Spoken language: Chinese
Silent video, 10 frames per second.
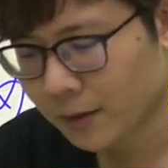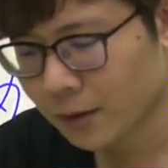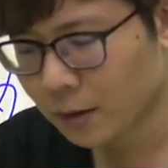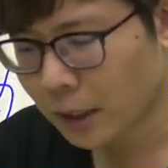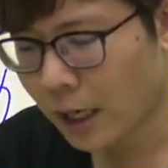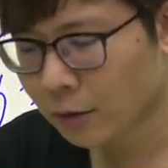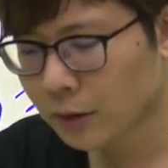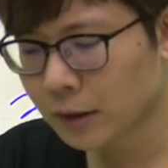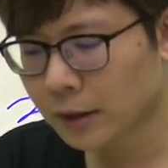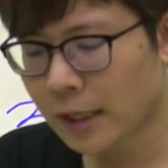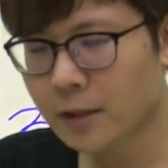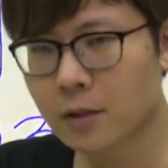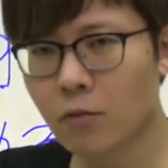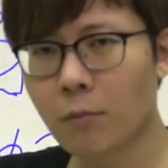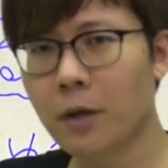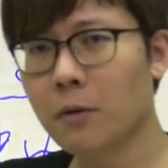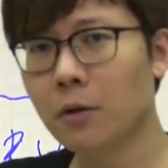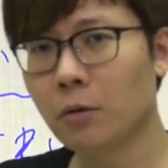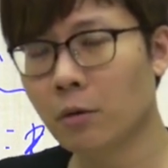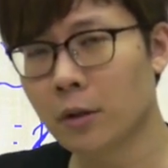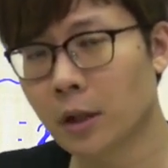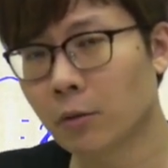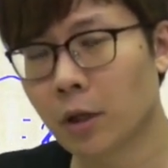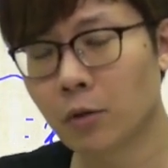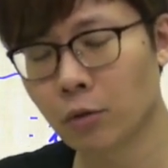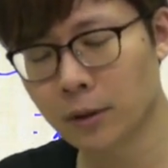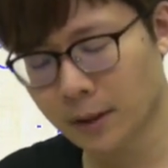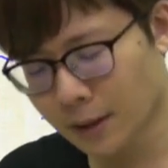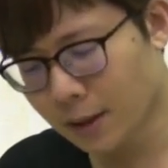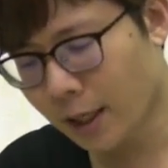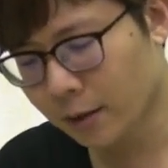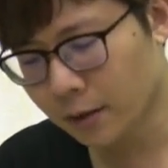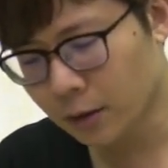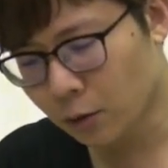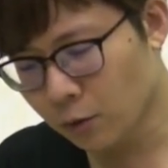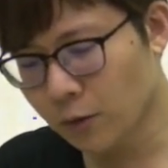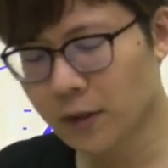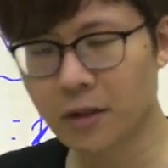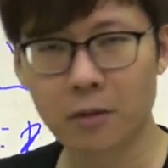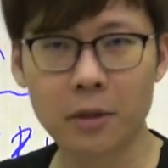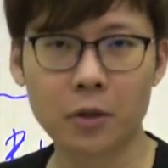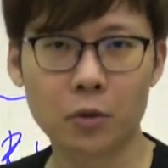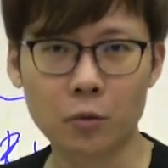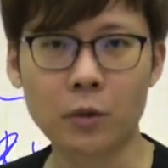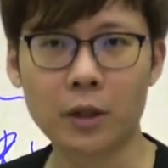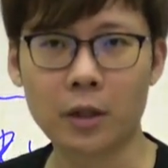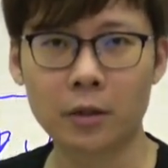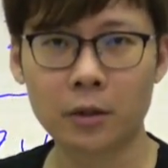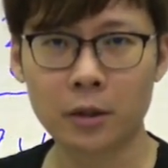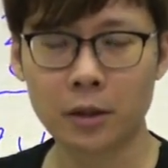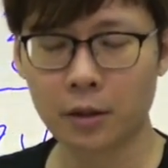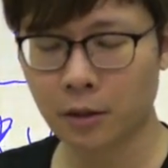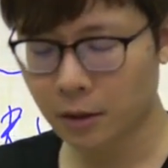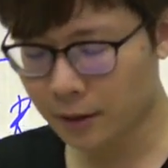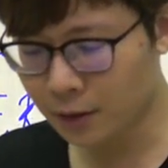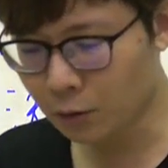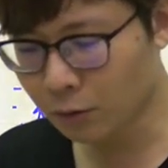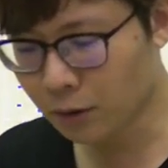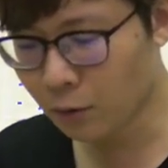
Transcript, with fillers: 其实大家都是单字越背越多，相对来说，自然的句型里面的组合的其